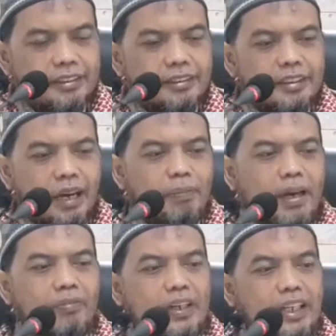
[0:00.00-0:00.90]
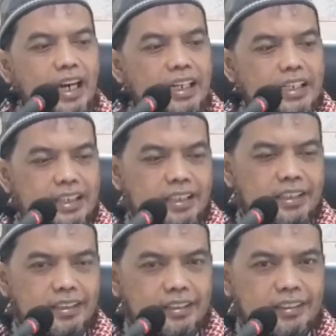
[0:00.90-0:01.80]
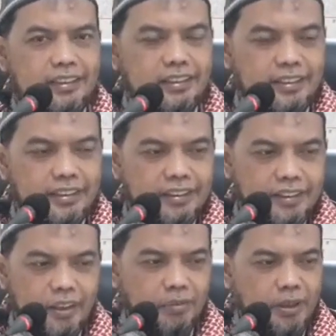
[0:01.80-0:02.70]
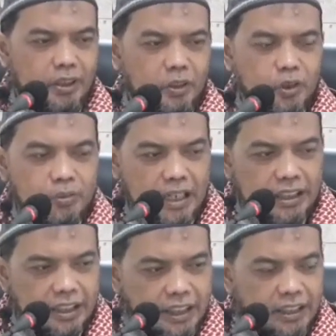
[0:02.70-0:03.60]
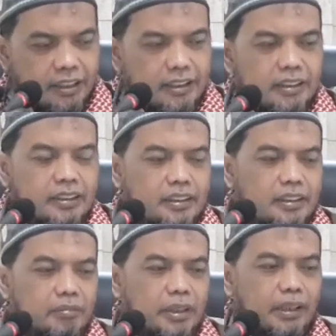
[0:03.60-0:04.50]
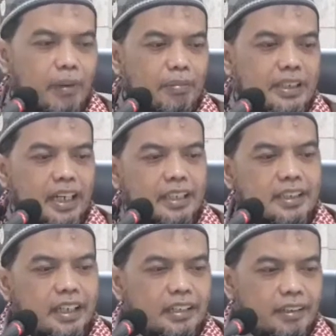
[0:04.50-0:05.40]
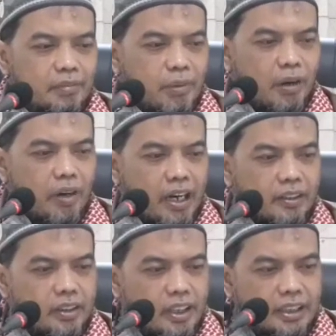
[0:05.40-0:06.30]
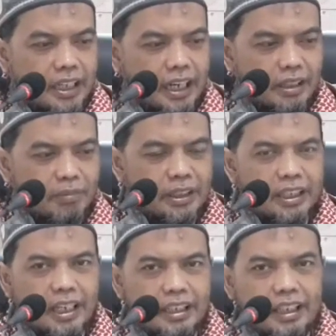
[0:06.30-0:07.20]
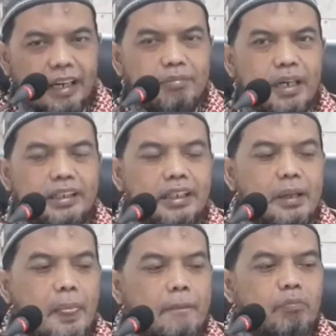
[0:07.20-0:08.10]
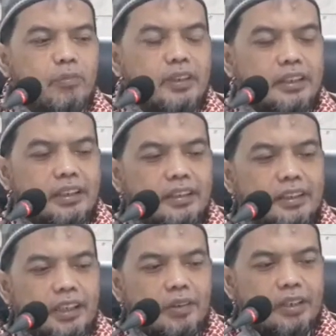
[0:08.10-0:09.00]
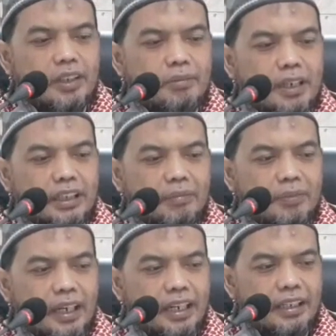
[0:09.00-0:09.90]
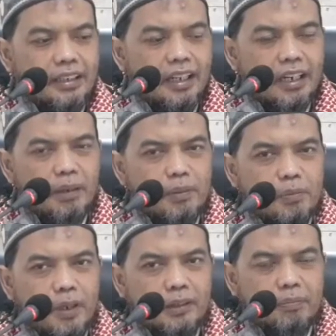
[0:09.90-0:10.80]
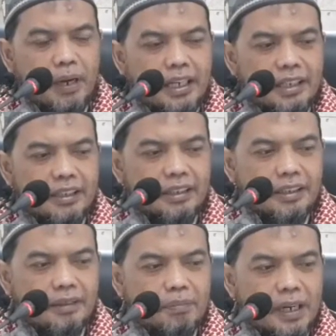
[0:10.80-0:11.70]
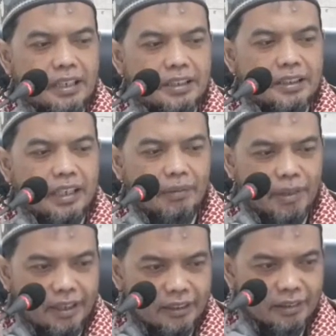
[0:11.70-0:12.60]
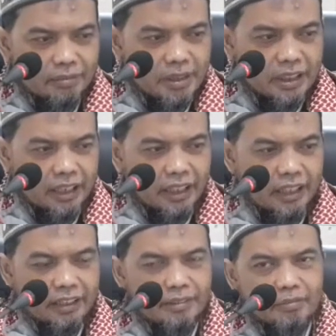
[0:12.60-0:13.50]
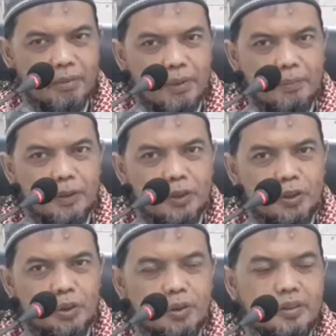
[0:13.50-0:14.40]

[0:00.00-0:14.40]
apa faedah hadis nomor 17 ini? Pertama menjelaskan bahwa Allah sangat menyayangi hambanya. Yaitu Allah menetapkan agar berbuat baik kepada sesama. Misalnya memberi petunjuk